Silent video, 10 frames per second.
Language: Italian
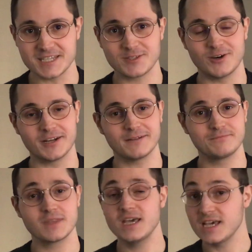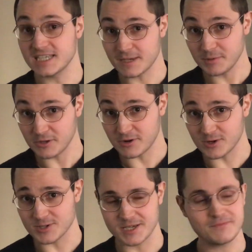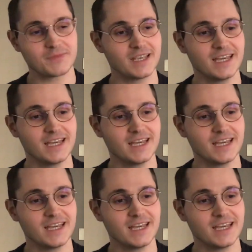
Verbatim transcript: Storia. E sapete una cosa?